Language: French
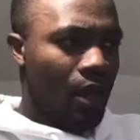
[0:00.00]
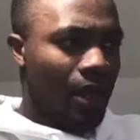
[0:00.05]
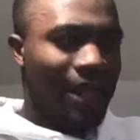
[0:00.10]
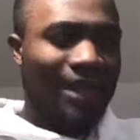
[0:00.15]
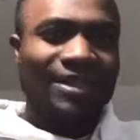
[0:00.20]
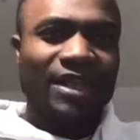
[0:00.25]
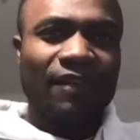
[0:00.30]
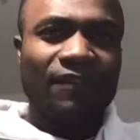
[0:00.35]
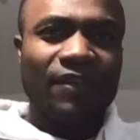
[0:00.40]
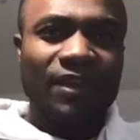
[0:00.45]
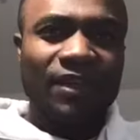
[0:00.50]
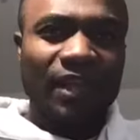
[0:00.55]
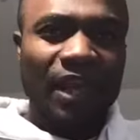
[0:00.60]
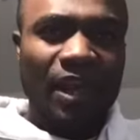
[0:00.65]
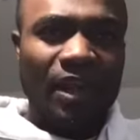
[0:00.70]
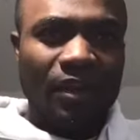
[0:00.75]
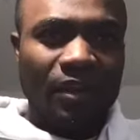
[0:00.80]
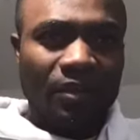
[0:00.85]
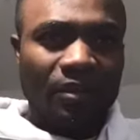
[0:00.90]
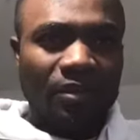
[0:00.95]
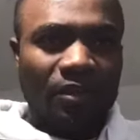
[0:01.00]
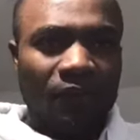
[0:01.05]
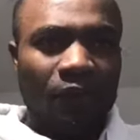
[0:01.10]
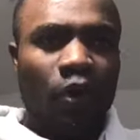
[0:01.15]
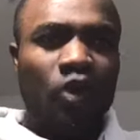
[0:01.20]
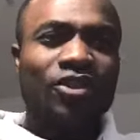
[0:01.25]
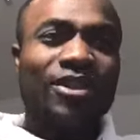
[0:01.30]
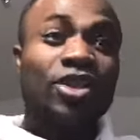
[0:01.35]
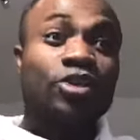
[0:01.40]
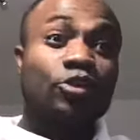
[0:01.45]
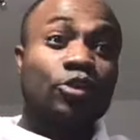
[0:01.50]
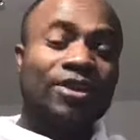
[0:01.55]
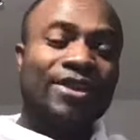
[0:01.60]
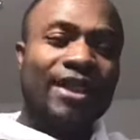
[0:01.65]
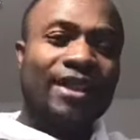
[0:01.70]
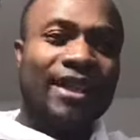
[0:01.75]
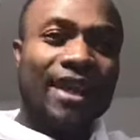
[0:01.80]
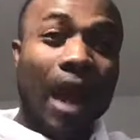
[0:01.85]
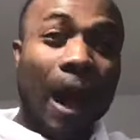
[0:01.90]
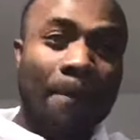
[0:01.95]
les invités vont se
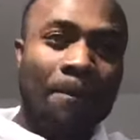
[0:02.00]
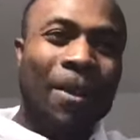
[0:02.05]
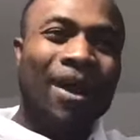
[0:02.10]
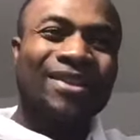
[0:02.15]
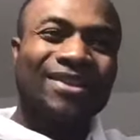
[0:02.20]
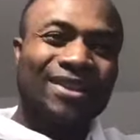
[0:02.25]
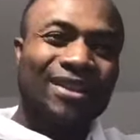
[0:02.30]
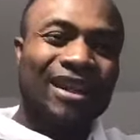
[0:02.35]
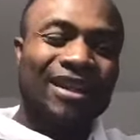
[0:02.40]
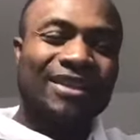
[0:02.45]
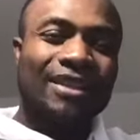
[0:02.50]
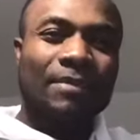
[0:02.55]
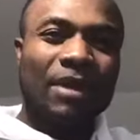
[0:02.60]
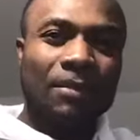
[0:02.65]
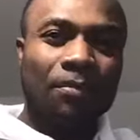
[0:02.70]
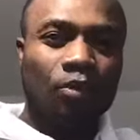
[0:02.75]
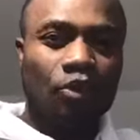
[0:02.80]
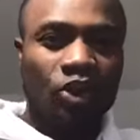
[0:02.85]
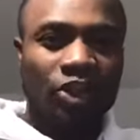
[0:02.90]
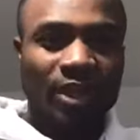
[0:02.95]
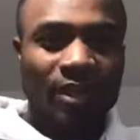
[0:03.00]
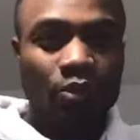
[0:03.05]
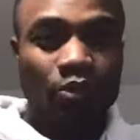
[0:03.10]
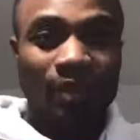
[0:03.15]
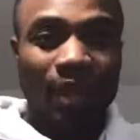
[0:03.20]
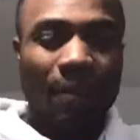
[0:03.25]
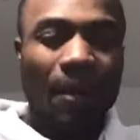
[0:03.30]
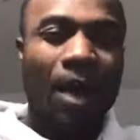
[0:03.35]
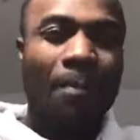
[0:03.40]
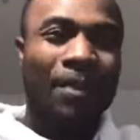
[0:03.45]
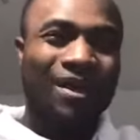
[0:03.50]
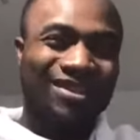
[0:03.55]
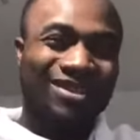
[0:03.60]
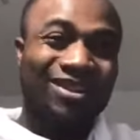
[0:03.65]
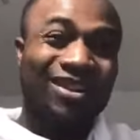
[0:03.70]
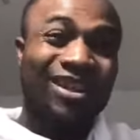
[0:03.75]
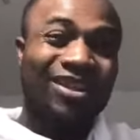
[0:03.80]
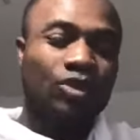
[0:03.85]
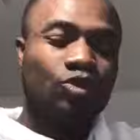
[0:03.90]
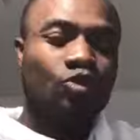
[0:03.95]
succéder à partir de la semaine prochaine, notamment à
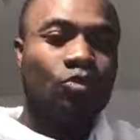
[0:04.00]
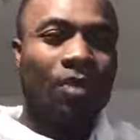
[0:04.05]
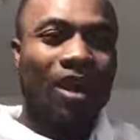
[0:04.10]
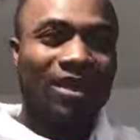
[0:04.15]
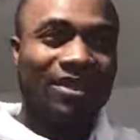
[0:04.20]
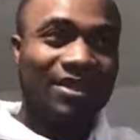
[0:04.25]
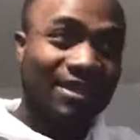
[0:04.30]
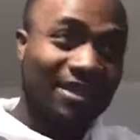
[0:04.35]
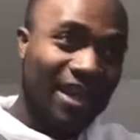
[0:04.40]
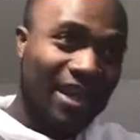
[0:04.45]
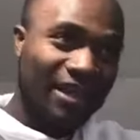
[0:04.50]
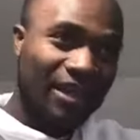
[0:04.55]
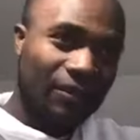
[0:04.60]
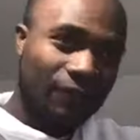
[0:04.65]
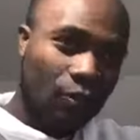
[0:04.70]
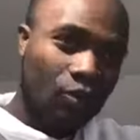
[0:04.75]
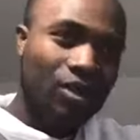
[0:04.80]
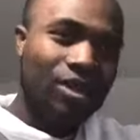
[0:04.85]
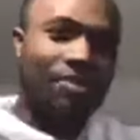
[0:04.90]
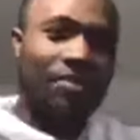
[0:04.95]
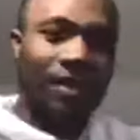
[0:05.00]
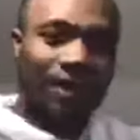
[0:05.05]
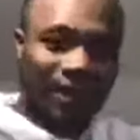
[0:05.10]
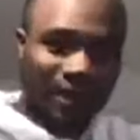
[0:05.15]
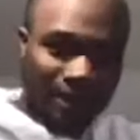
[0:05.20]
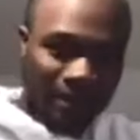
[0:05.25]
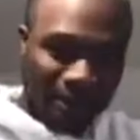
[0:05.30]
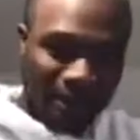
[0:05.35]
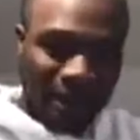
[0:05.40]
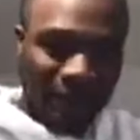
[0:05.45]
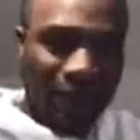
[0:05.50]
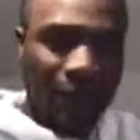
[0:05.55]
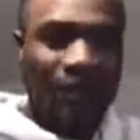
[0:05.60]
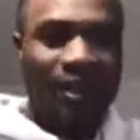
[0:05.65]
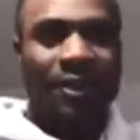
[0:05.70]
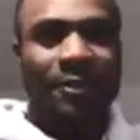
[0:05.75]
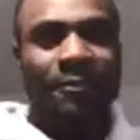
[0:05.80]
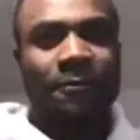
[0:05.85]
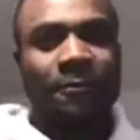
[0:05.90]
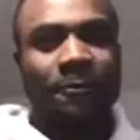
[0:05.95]
partir de lundi ou mardi, dès qu'ils vont libérer la
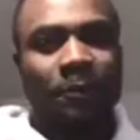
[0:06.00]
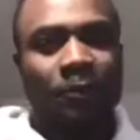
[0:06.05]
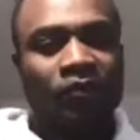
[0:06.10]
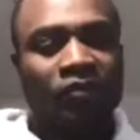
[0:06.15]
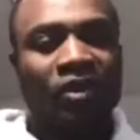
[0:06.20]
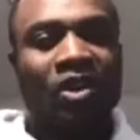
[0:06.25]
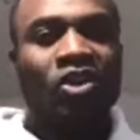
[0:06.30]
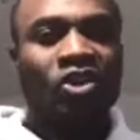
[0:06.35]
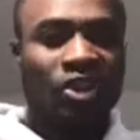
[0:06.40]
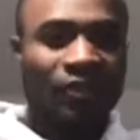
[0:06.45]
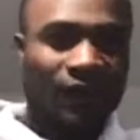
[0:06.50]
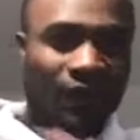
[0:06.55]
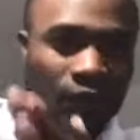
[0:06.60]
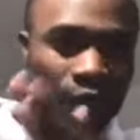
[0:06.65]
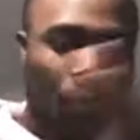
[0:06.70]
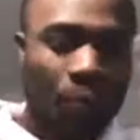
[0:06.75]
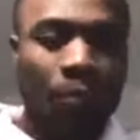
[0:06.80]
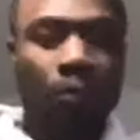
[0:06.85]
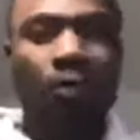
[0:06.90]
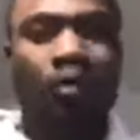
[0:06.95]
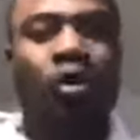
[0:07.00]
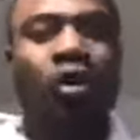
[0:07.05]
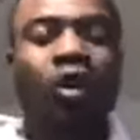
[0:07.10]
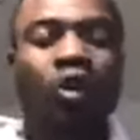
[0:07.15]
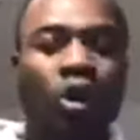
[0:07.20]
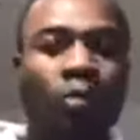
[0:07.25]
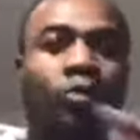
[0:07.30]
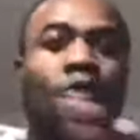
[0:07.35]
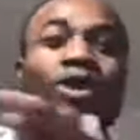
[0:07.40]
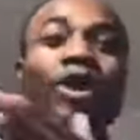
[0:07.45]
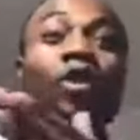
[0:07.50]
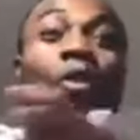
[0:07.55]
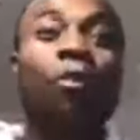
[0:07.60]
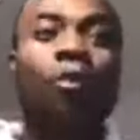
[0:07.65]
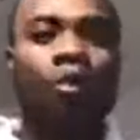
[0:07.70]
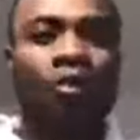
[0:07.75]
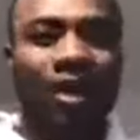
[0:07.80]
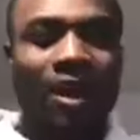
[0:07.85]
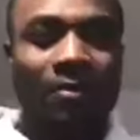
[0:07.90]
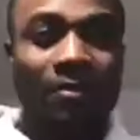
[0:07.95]
fenêtre. Je vais vous euh, communiquer le
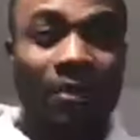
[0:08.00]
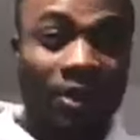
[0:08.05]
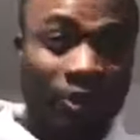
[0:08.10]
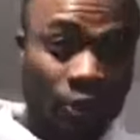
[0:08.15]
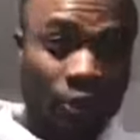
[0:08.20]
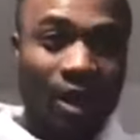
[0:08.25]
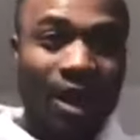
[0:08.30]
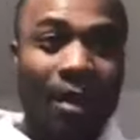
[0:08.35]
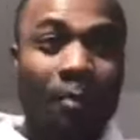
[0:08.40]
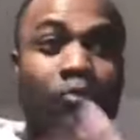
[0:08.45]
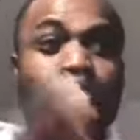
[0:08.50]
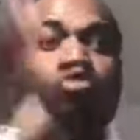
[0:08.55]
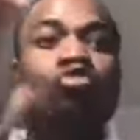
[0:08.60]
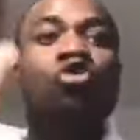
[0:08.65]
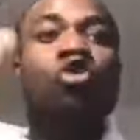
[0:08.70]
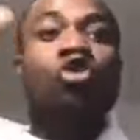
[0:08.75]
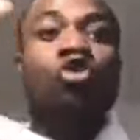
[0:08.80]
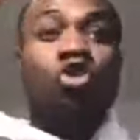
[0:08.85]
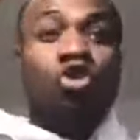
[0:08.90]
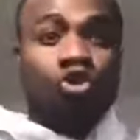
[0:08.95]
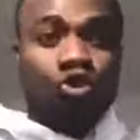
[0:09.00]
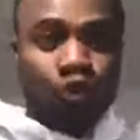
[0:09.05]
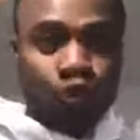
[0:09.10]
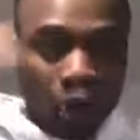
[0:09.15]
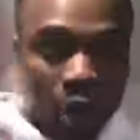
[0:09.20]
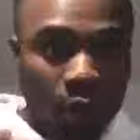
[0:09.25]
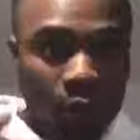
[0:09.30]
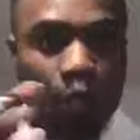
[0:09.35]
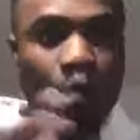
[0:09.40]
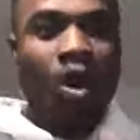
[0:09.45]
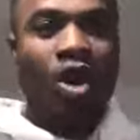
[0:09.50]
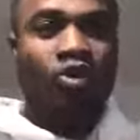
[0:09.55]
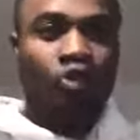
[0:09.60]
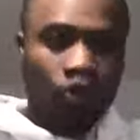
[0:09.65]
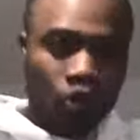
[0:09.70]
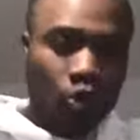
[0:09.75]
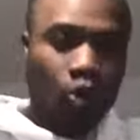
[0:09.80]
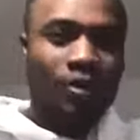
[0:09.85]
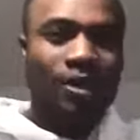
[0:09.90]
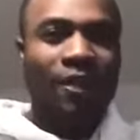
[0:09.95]
programme. Et cela pour deux mois
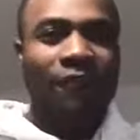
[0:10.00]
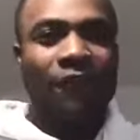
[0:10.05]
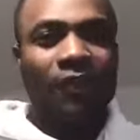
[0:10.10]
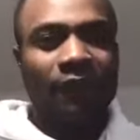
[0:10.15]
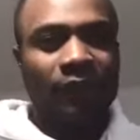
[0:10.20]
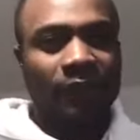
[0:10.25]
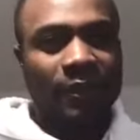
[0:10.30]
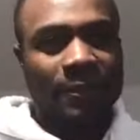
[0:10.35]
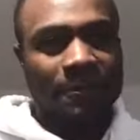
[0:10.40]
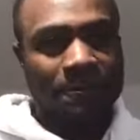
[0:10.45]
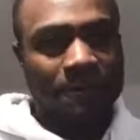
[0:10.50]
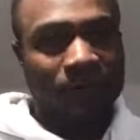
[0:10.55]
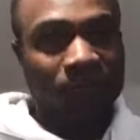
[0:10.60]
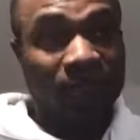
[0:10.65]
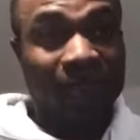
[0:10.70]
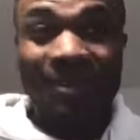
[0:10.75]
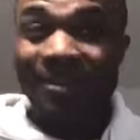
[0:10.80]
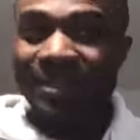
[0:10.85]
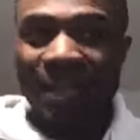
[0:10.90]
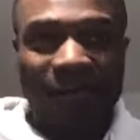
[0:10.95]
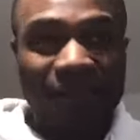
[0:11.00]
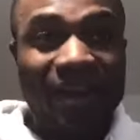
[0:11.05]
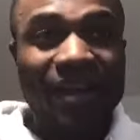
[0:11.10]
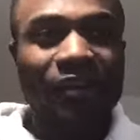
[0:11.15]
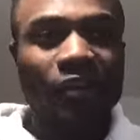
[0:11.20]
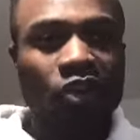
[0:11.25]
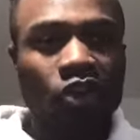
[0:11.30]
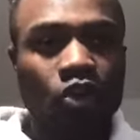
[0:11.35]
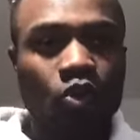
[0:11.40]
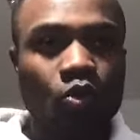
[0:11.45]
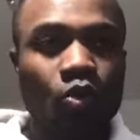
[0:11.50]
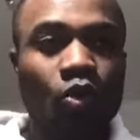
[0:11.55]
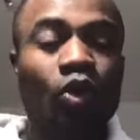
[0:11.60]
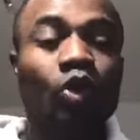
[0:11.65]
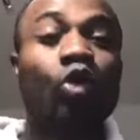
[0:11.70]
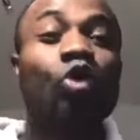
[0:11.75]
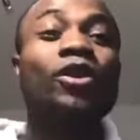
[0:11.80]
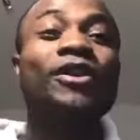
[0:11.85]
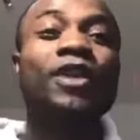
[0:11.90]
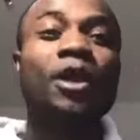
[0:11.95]
jusqu'au 9 février. Ça va être chaud.
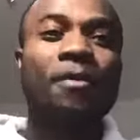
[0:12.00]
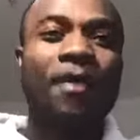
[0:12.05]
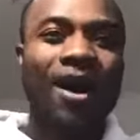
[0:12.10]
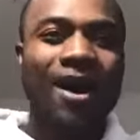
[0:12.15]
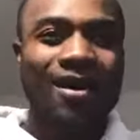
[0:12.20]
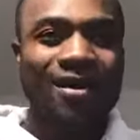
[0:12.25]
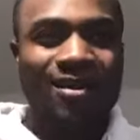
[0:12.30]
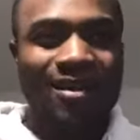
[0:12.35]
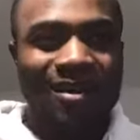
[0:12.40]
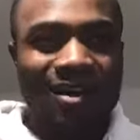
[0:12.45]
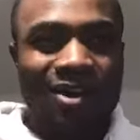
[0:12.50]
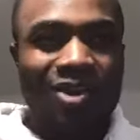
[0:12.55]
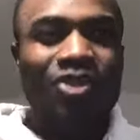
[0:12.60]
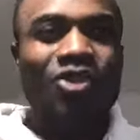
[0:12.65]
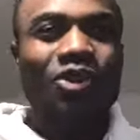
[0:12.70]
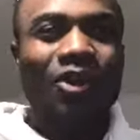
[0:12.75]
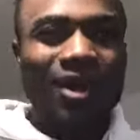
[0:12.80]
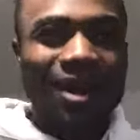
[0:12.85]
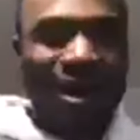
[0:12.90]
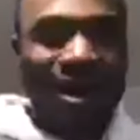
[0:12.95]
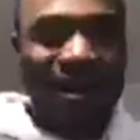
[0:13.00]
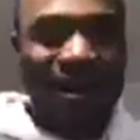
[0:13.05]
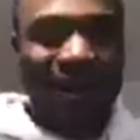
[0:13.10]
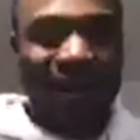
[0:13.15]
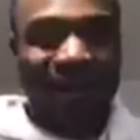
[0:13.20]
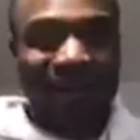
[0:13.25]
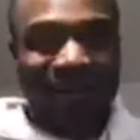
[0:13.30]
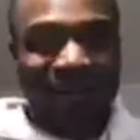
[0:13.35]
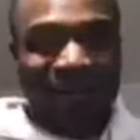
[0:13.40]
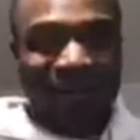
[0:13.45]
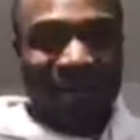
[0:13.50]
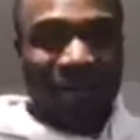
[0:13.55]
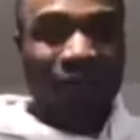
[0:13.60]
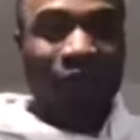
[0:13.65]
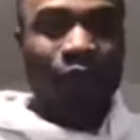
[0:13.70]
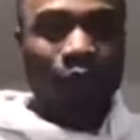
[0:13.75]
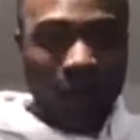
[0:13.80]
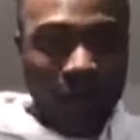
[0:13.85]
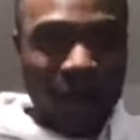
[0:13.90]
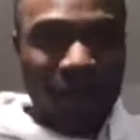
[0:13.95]
Le débat sera
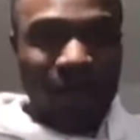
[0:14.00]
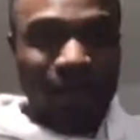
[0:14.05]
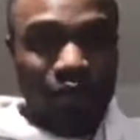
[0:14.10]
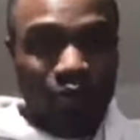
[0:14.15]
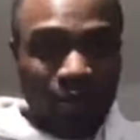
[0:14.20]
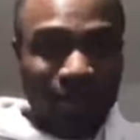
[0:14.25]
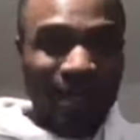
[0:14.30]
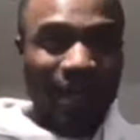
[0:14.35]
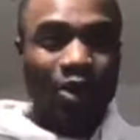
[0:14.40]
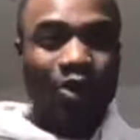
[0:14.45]
froid. Nous